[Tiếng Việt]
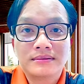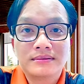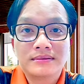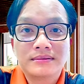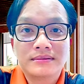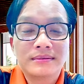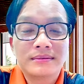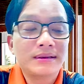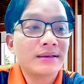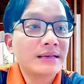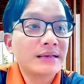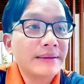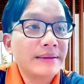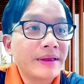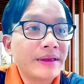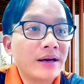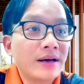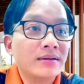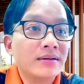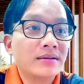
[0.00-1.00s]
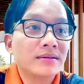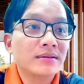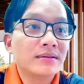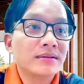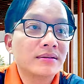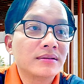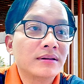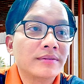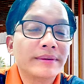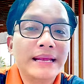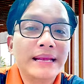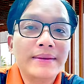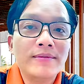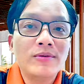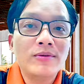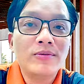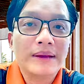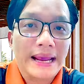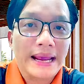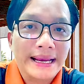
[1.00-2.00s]
mình cứ làm thật có bị đánh
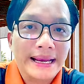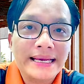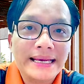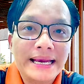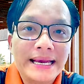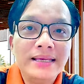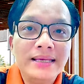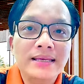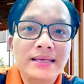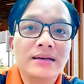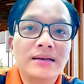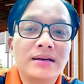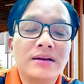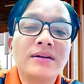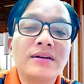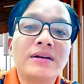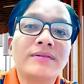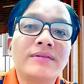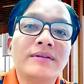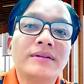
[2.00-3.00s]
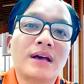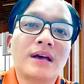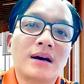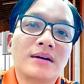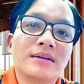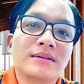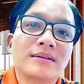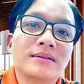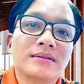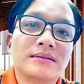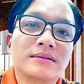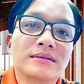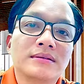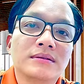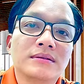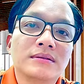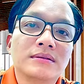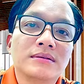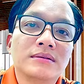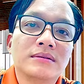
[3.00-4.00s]
một ngàn cái chăng nữa nó vẫn thật
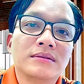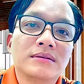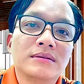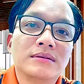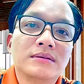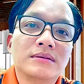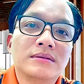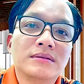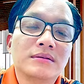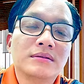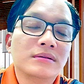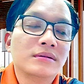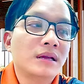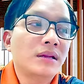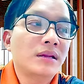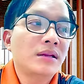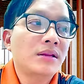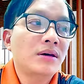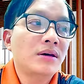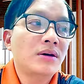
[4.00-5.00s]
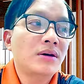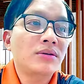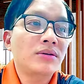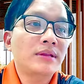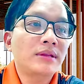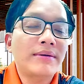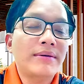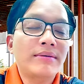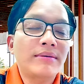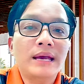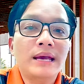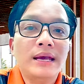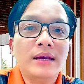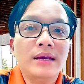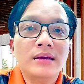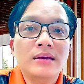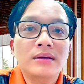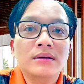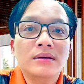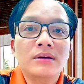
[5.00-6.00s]
đánh thì thôi tạo cái khác
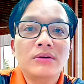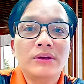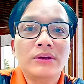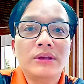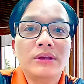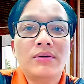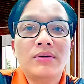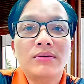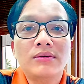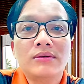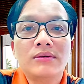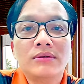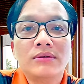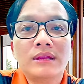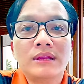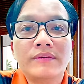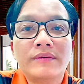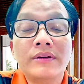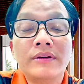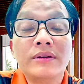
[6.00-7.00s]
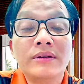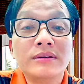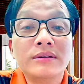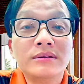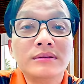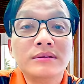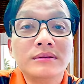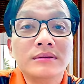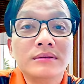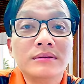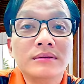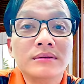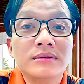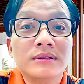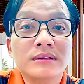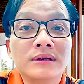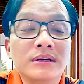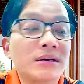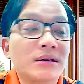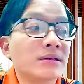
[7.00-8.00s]
có gì đâu người ta vẫn thương
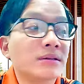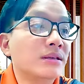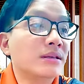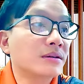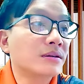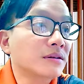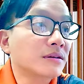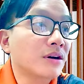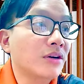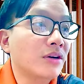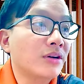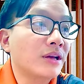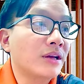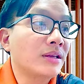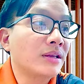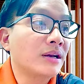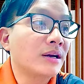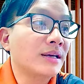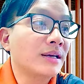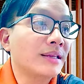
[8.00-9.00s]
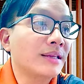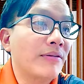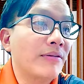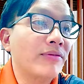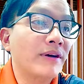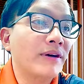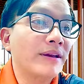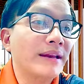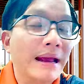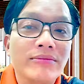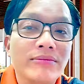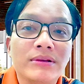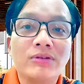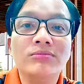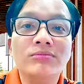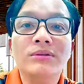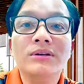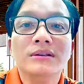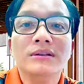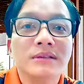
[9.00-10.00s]
người ta thương rồi giờ cái tạo phay nào ta
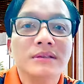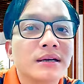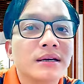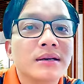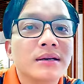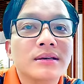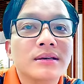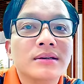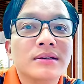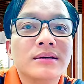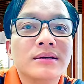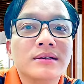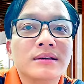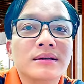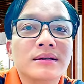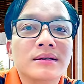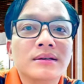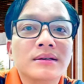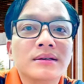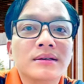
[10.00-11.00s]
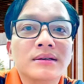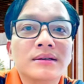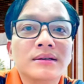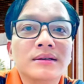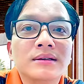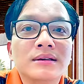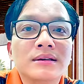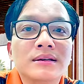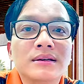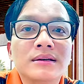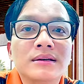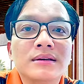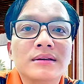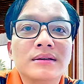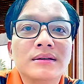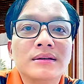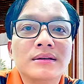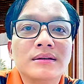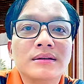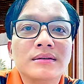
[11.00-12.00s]
cũng thương chứ à,
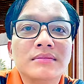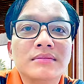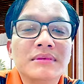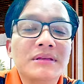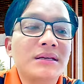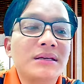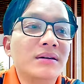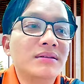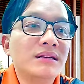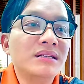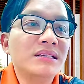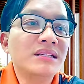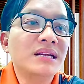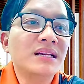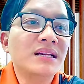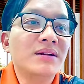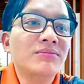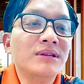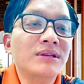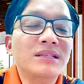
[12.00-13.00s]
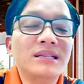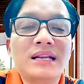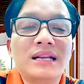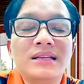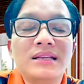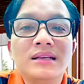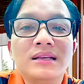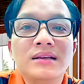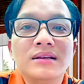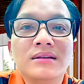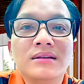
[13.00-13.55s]
bây giờ cái tích xanh hay không tích xanh gì